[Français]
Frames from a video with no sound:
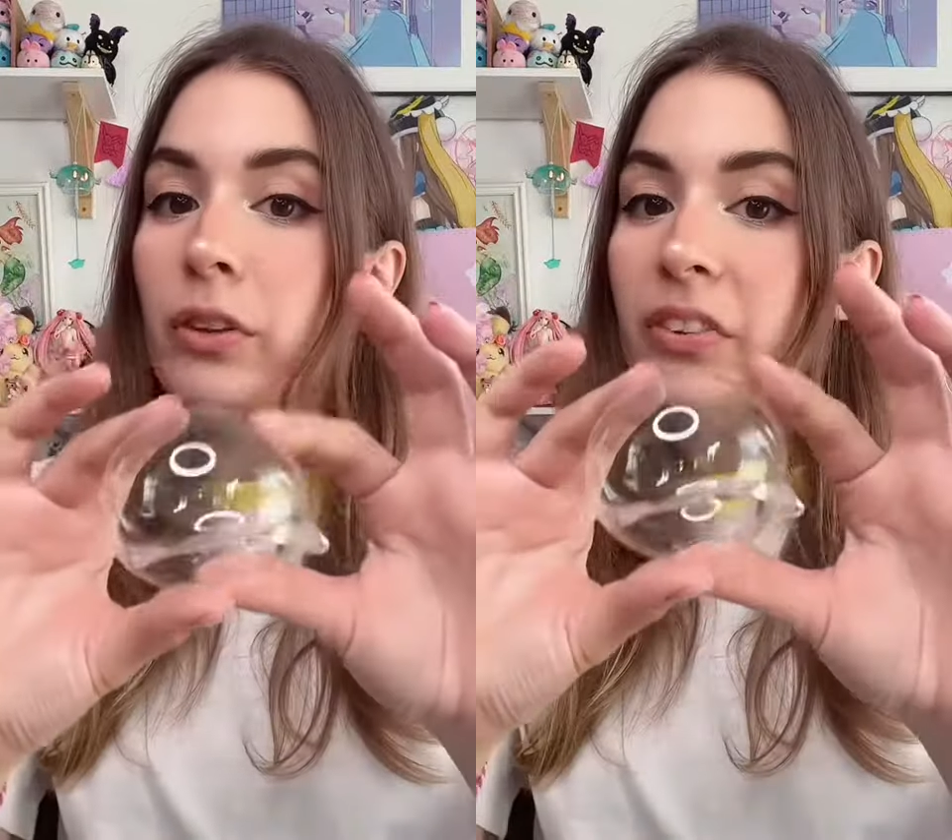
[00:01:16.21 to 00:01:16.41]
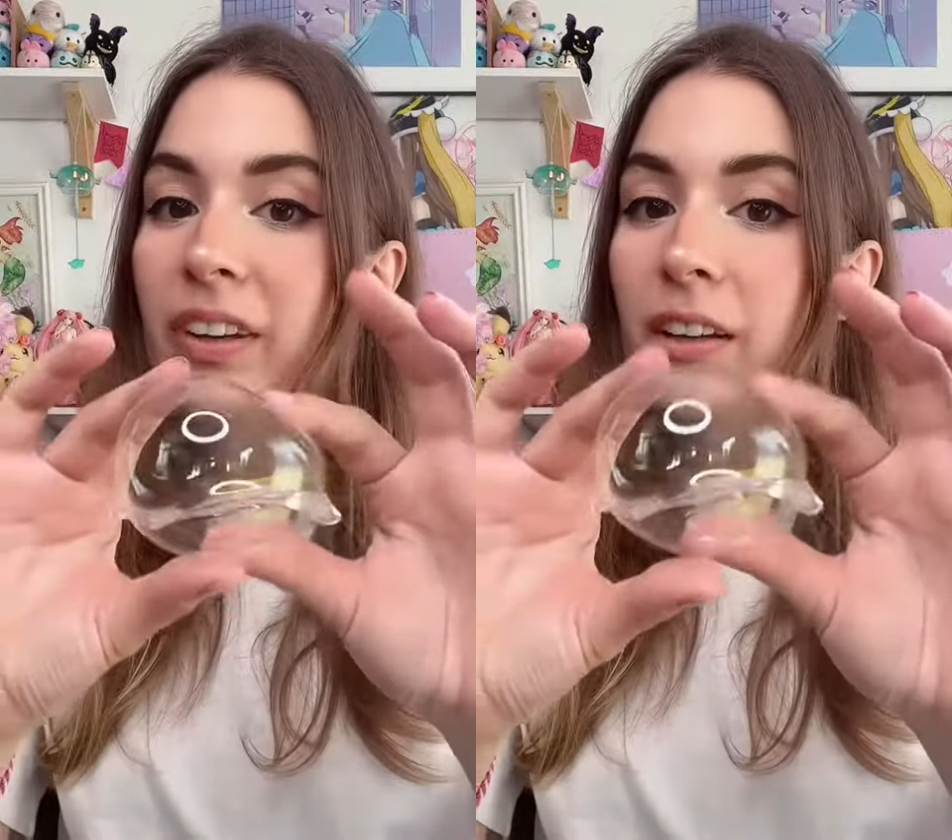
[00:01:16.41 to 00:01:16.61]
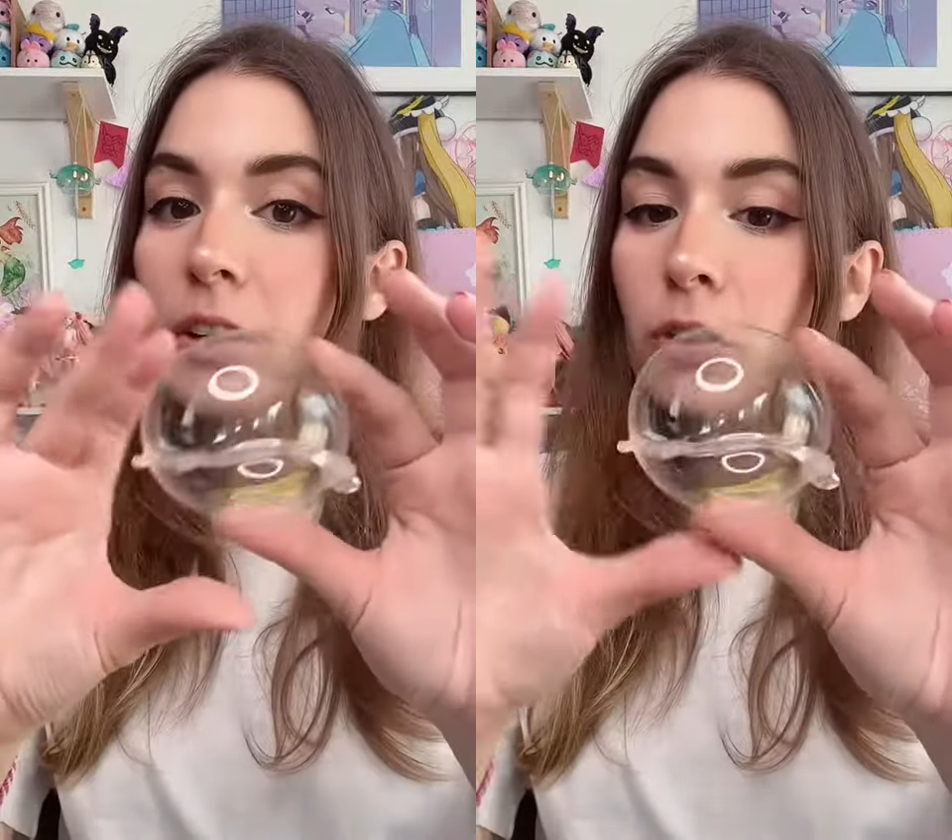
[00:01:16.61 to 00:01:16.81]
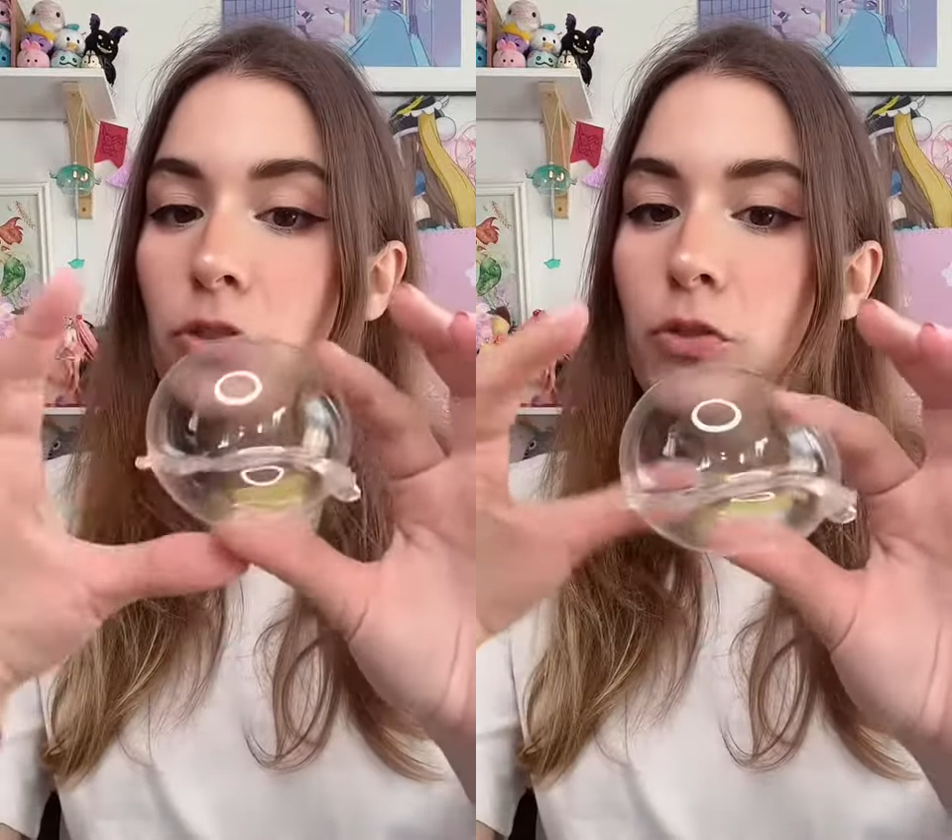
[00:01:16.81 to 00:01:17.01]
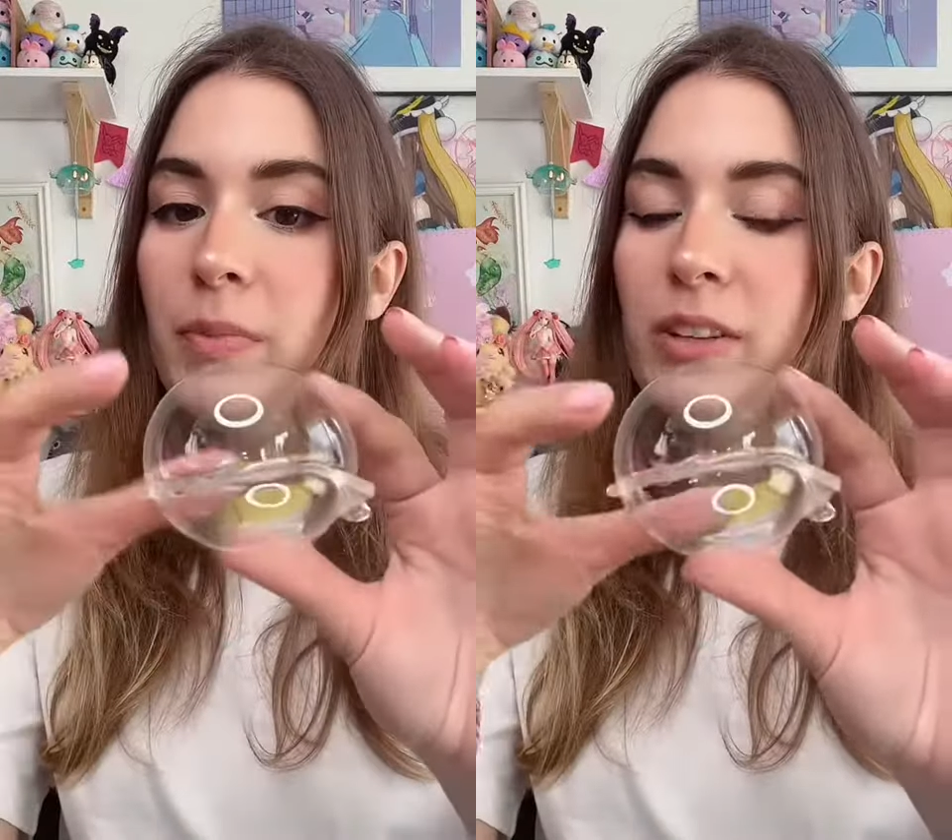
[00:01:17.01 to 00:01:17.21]
c'est quand
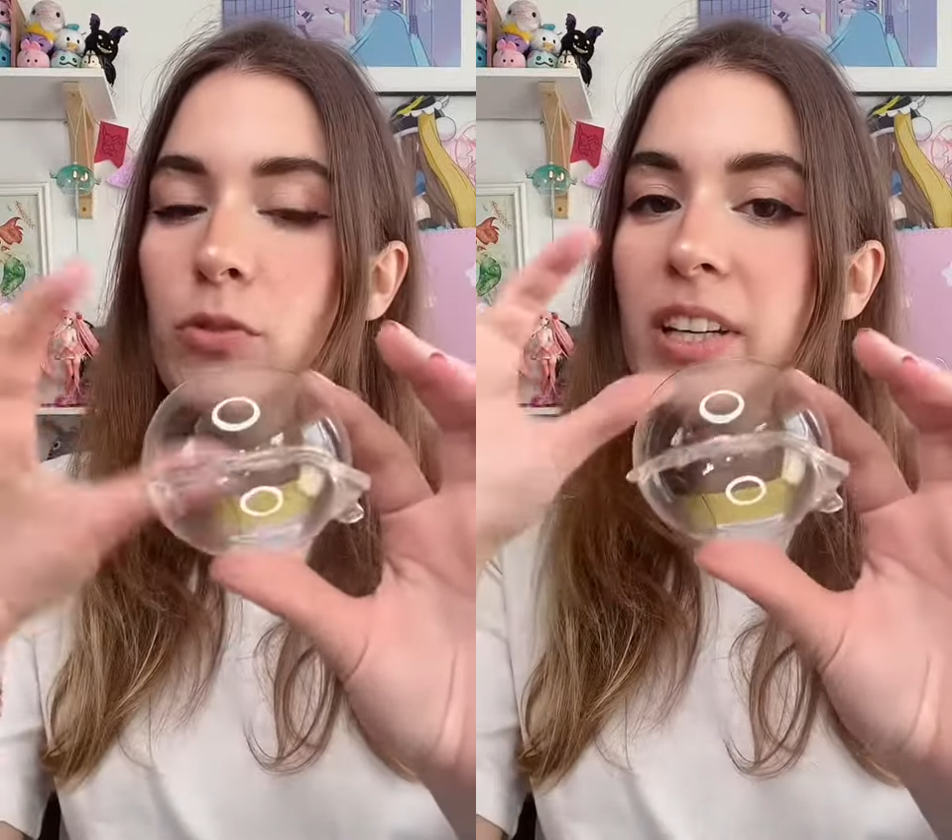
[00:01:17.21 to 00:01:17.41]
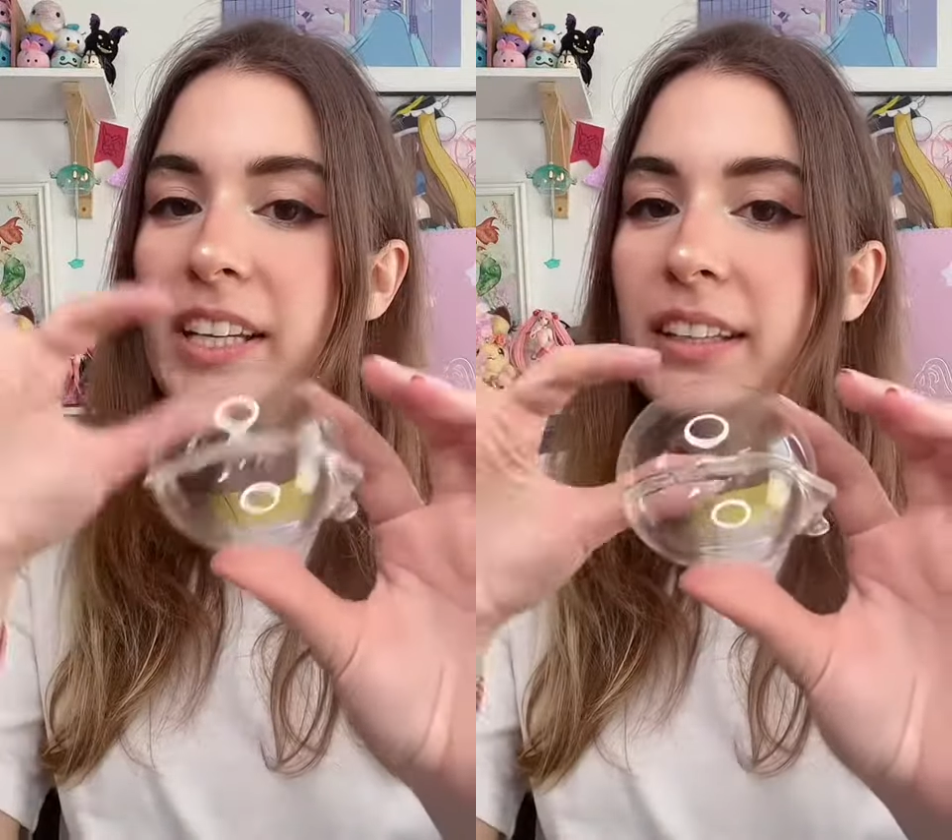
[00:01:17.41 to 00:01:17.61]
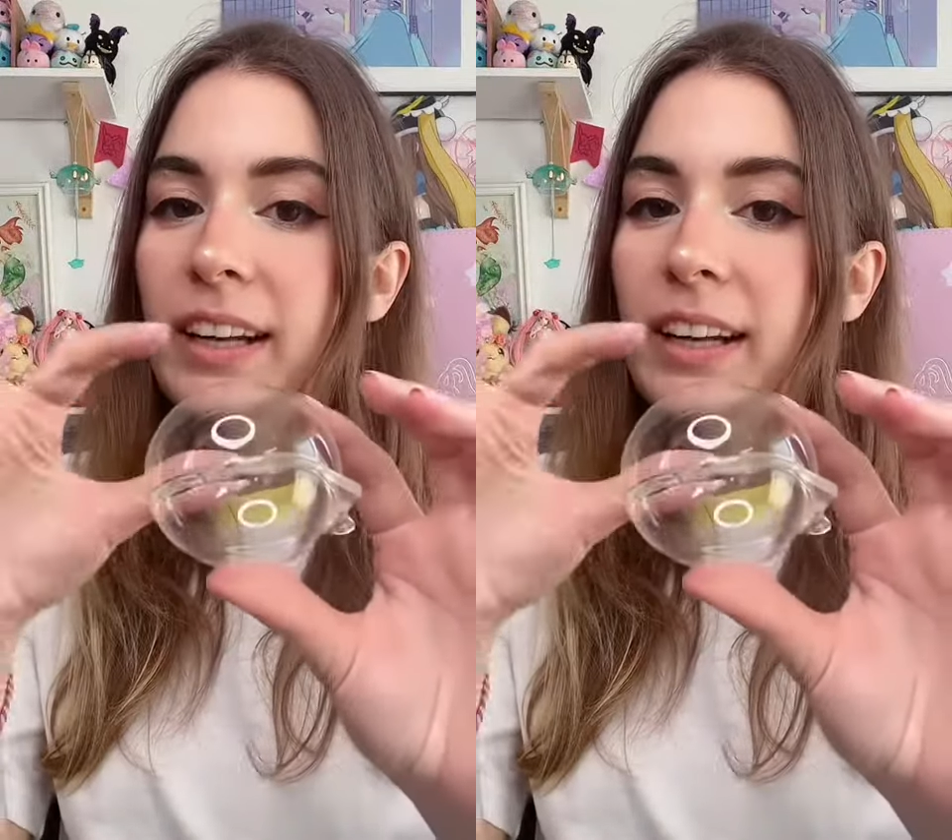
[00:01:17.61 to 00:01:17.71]
je mets du liquide